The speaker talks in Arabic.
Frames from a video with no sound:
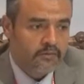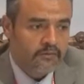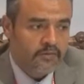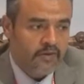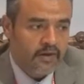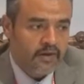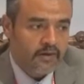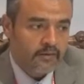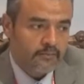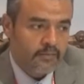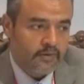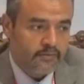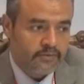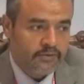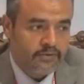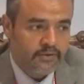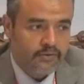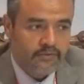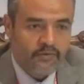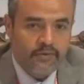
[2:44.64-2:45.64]

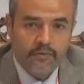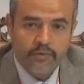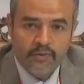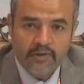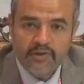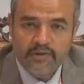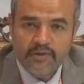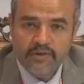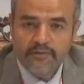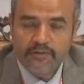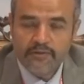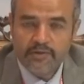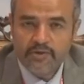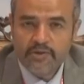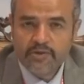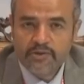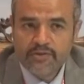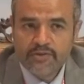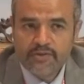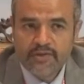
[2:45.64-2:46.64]
فافتر ريفيوينج
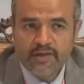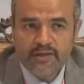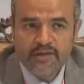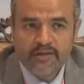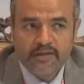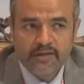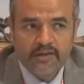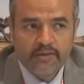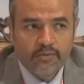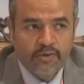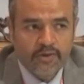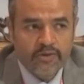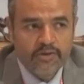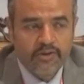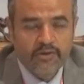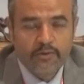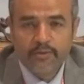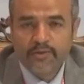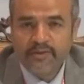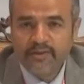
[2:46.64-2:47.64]
الديفينيشنز لقينا انه
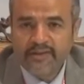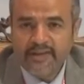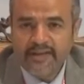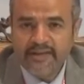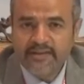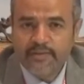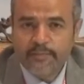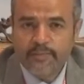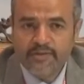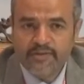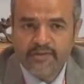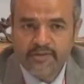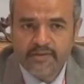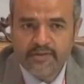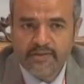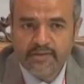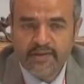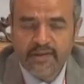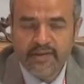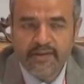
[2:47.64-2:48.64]
عشان اقول ان انا عندي
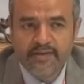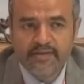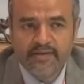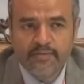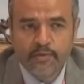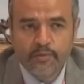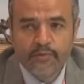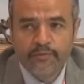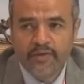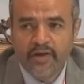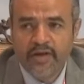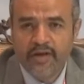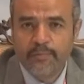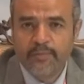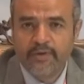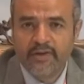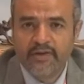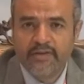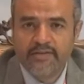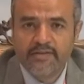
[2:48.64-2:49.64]
persistent كان لازم يكون في
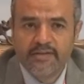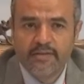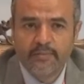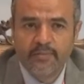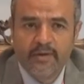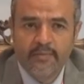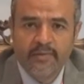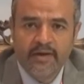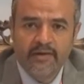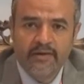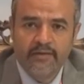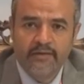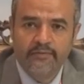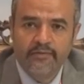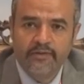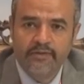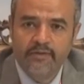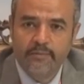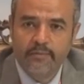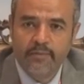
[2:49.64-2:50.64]
هايبركالسيميا مع
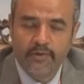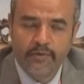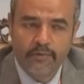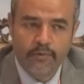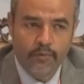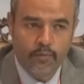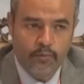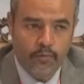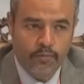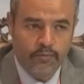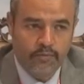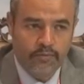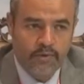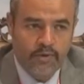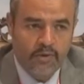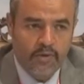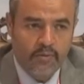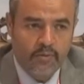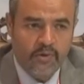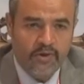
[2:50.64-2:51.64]
الاليفيتد باراث هرمون
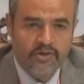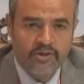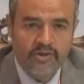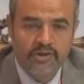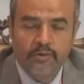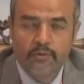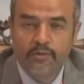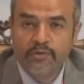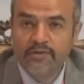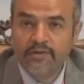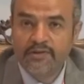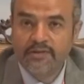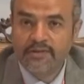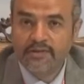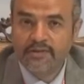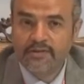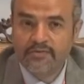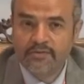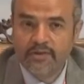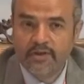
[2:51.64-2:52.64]
وعشان اقول ان this
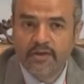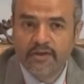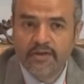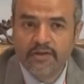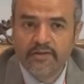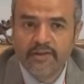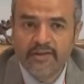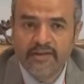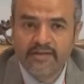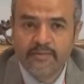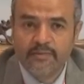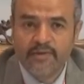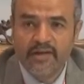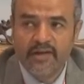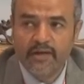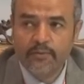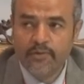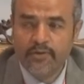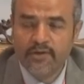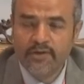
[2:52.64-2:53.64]
is recurrent لازم
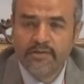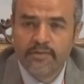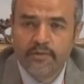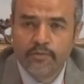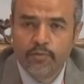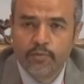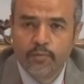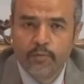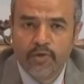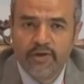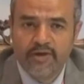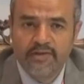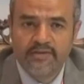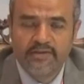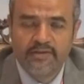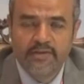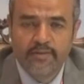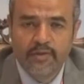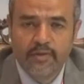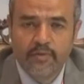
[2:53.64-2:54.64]
الاول يحصل
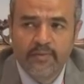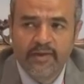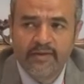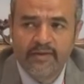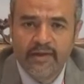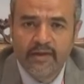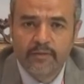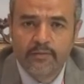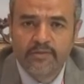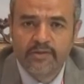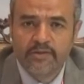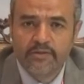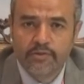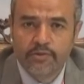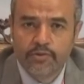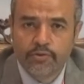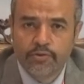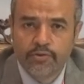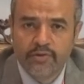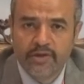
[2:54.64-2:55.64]
نورموكالسيميا وبعد اول ست
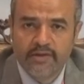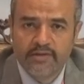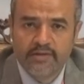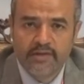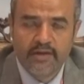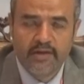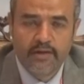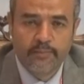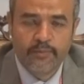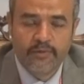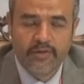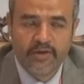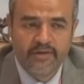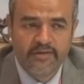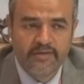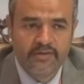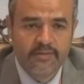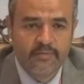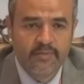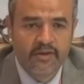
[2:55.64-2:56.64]
شهور يحصل
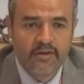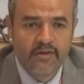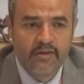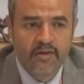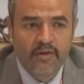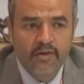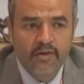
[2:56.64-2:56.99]
هايبركالسيميا